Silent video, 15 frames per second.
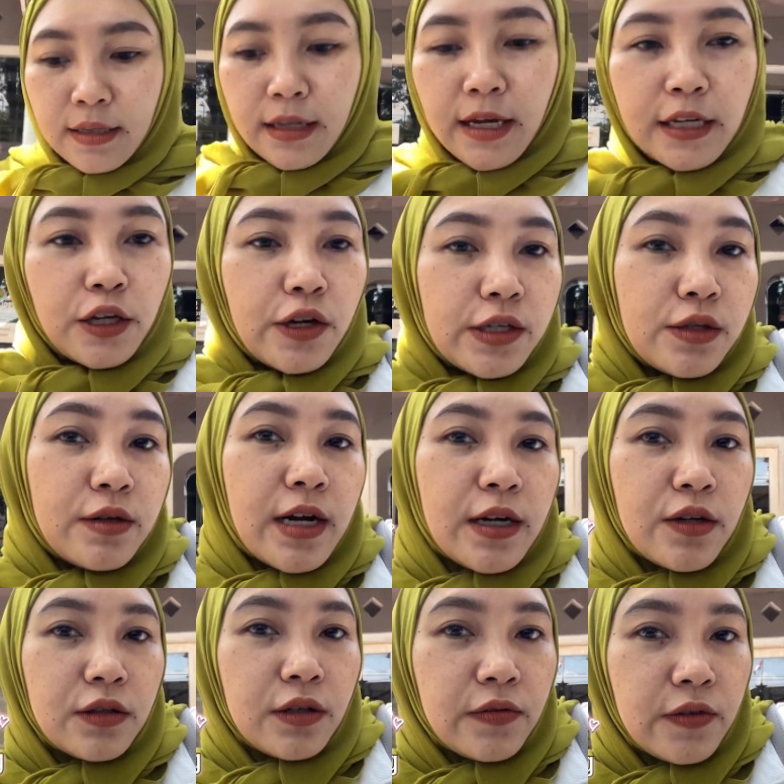thank you yang sudah
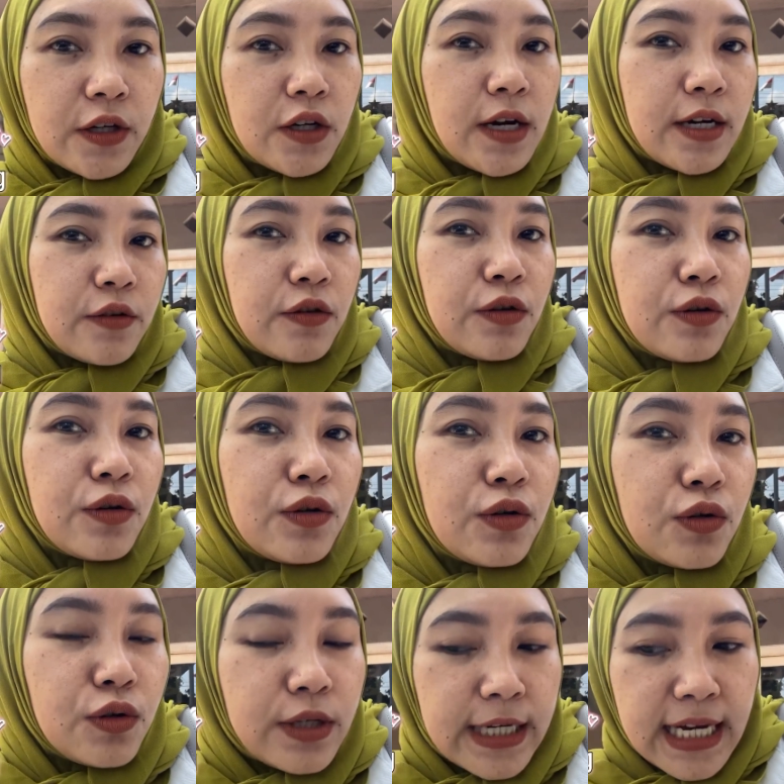nonton video aku
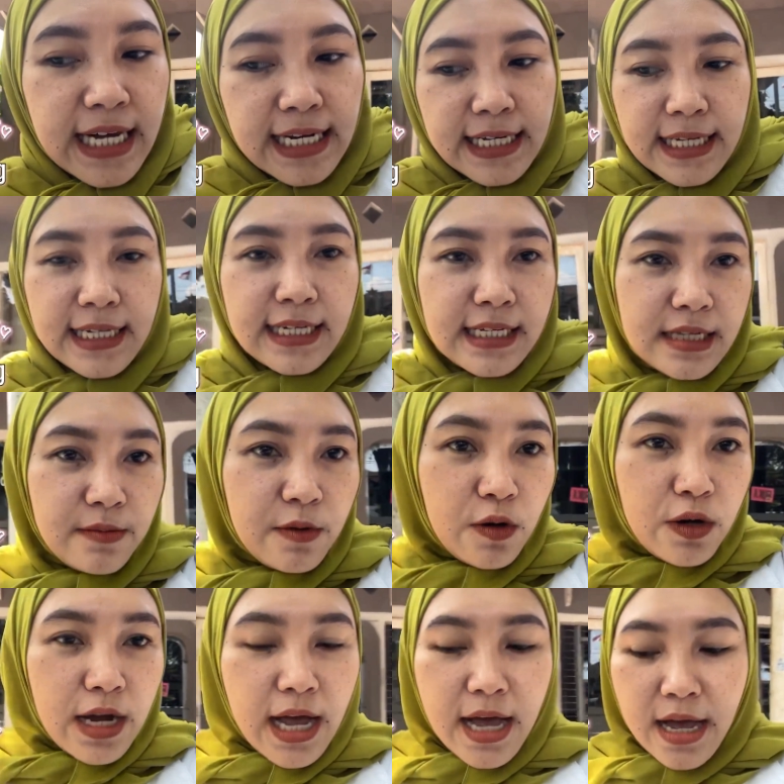kali ini
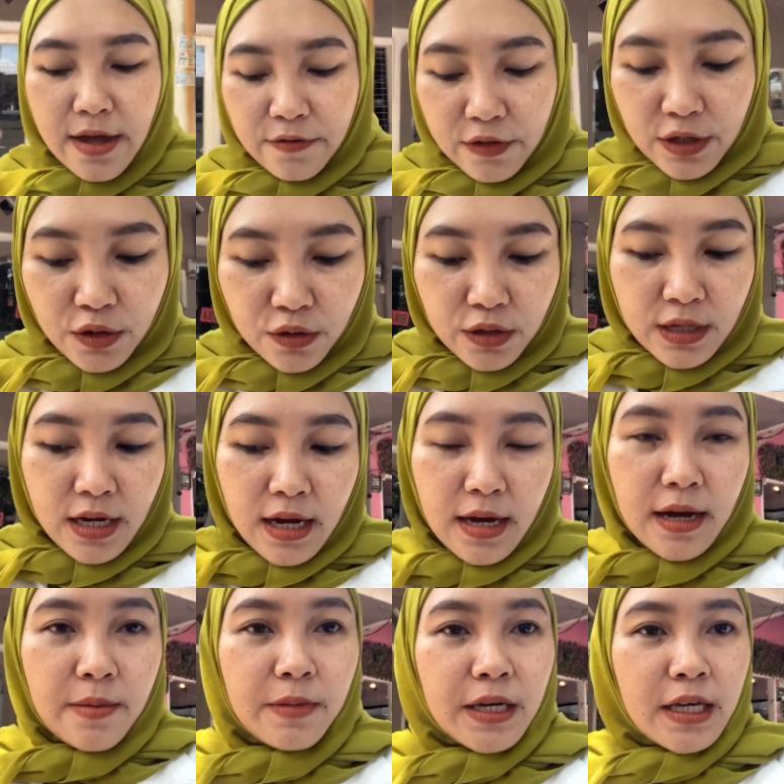semoga
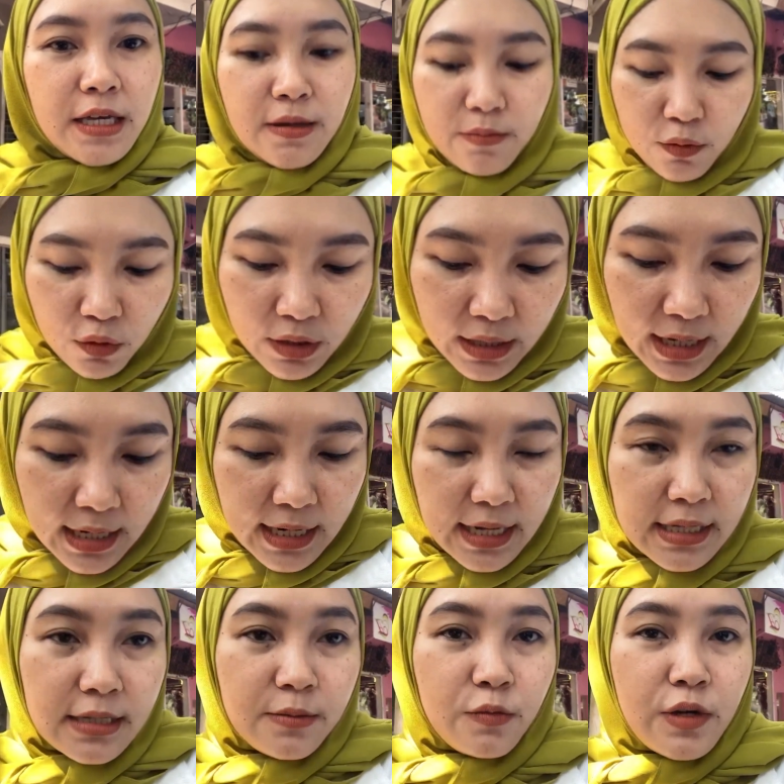videonya menghibur
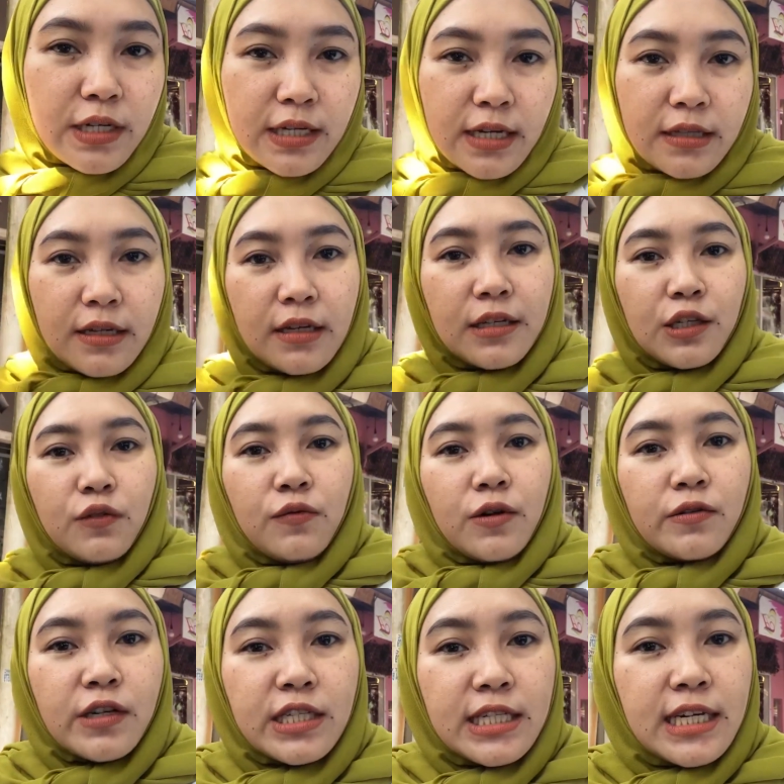kalian semuanya thank you for
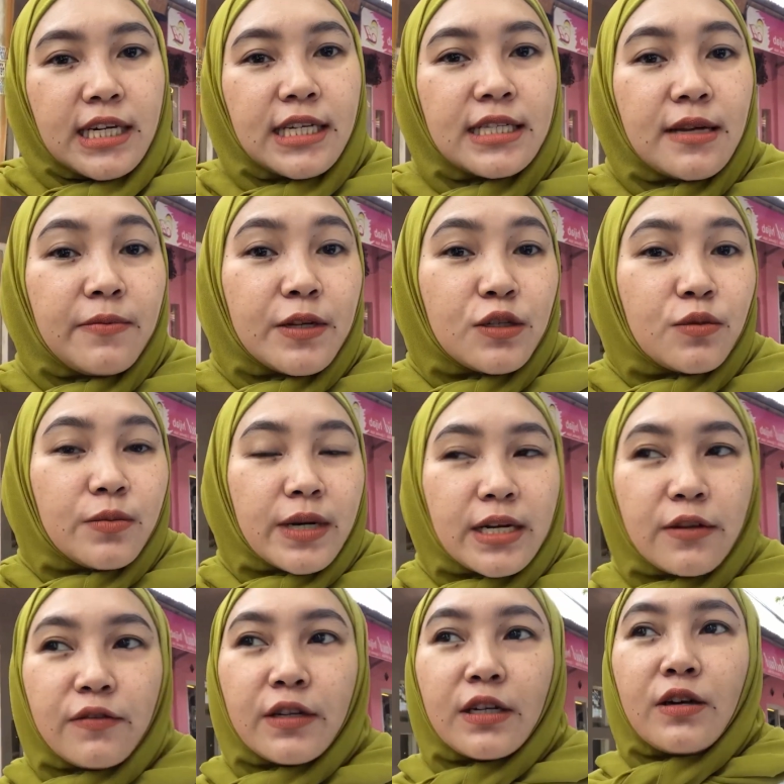watching sampai jumpa di
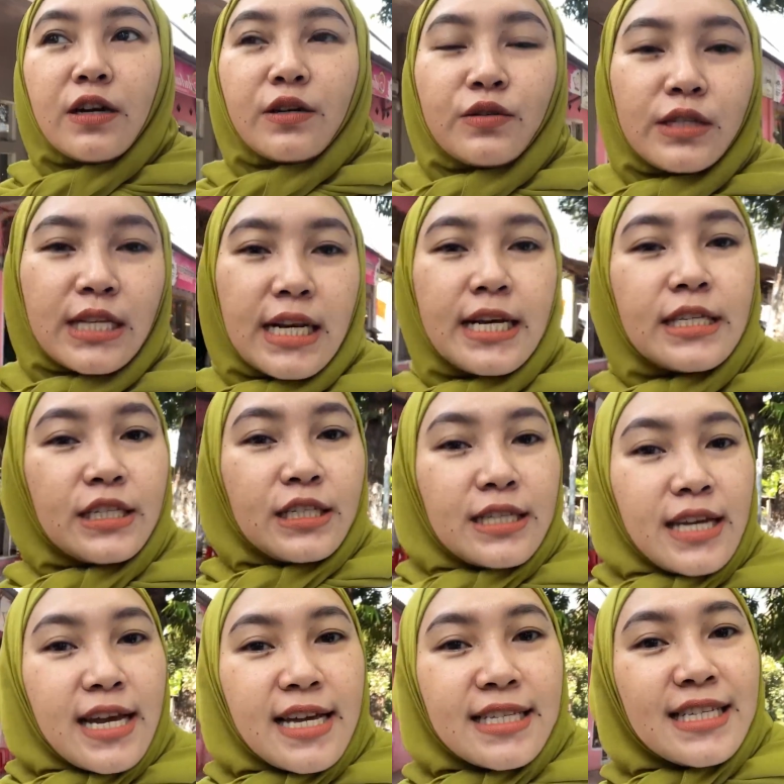video aku
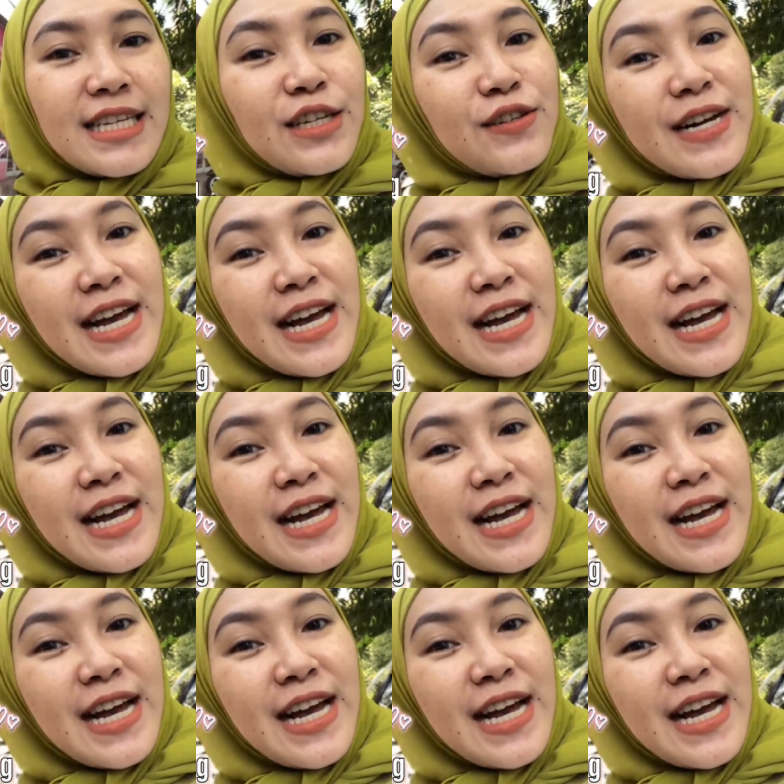selanjutnya see you